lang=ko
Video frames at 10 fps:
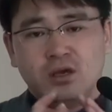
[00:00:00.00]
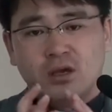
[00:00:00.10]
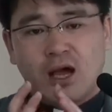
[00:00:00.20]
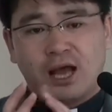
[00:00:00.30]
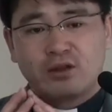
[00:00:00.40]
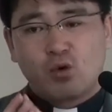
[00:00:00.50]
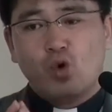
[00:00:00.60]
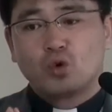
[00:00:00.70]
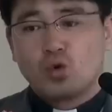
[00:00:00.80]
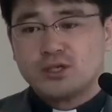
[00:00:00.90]
한
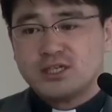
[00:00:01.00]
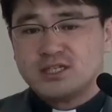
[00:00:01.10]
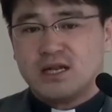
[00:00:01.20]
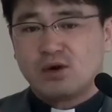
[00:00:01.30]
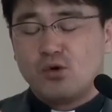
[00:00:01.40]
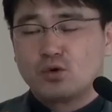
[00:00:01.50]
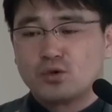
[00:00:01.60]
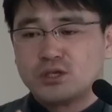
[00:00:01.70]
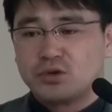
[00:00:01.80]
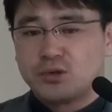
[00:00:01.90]
공동체 신앙
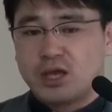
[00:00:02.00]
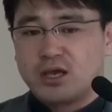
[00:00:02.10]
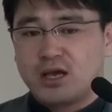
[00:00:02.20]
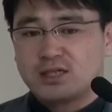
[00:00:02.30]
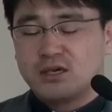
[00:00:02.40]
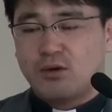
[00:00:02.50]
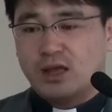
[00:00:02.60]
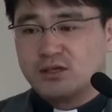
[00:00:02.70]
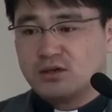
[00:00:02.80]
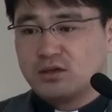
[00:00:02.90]
공동체로 되기까지의
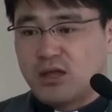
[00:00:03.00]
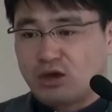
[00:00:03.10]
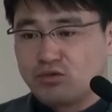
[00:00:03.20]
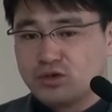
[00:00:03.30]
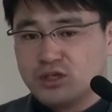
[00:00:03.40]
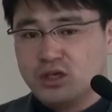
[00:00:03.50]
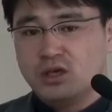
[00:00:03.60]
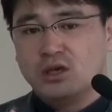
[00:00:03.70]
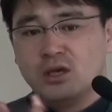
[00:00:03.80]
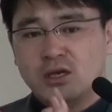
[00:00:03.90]
과정을 다룬 것이
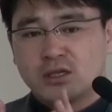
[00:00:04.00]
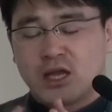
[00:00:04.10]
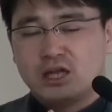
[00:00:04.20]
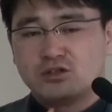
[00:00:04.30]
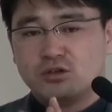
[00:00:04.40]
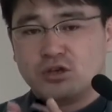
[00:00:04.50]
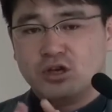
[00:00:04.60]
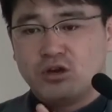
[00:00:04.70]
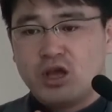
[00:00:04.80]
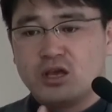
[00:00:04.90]
탈출기,
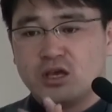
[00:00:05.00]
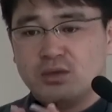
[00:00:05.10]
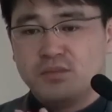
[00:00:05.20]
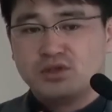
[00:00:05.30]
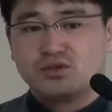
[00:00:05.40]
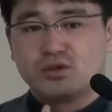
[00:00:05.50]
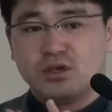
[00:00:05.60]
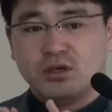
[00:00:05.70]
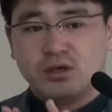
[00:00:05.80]
레이기, 민수기,